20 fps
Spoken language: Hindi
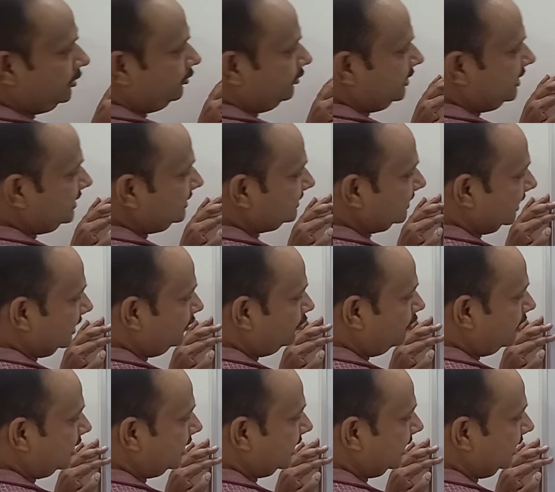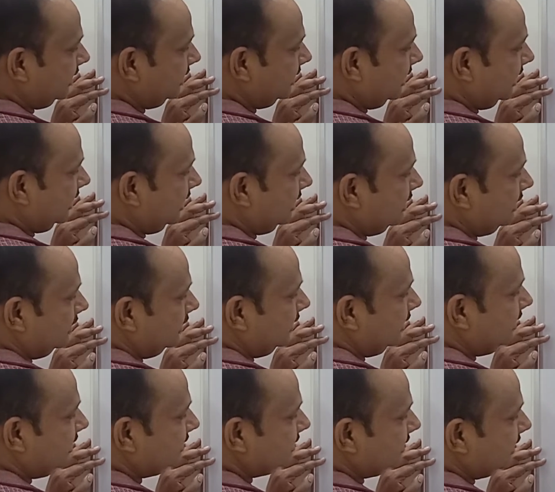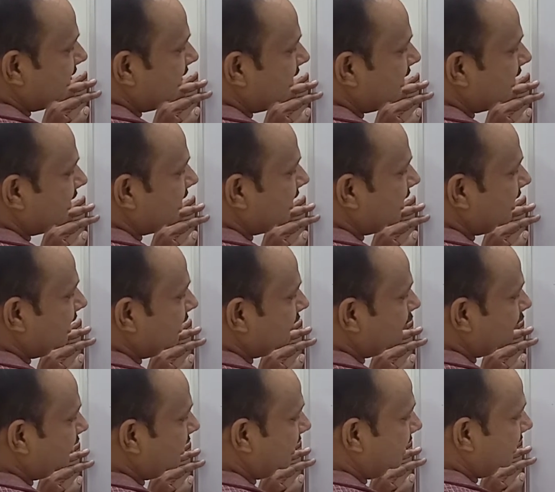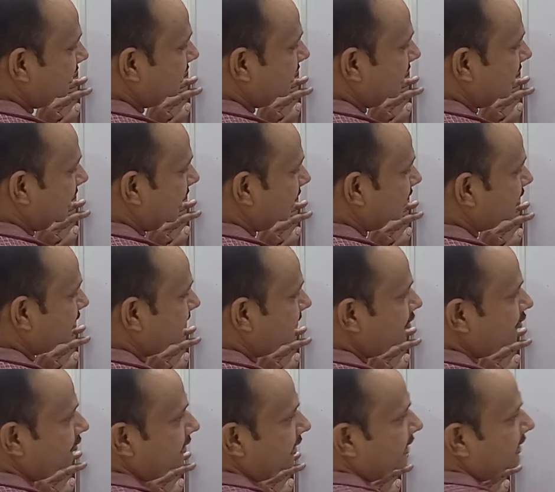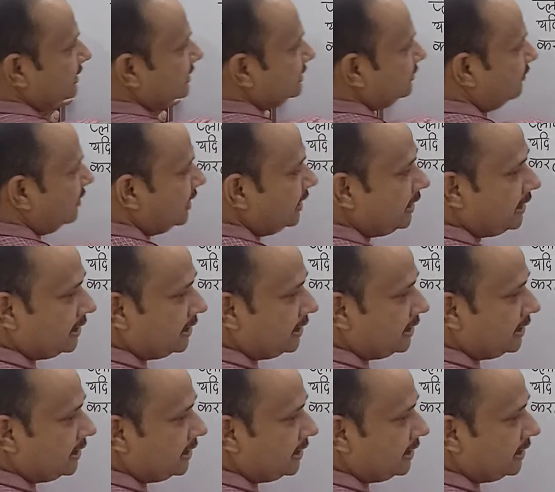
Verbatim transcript: तो ई e साइन को हटाएंगे ई e साइन हटाया तो क्या लिख दिया एच म्यू देखिए जैसे वहां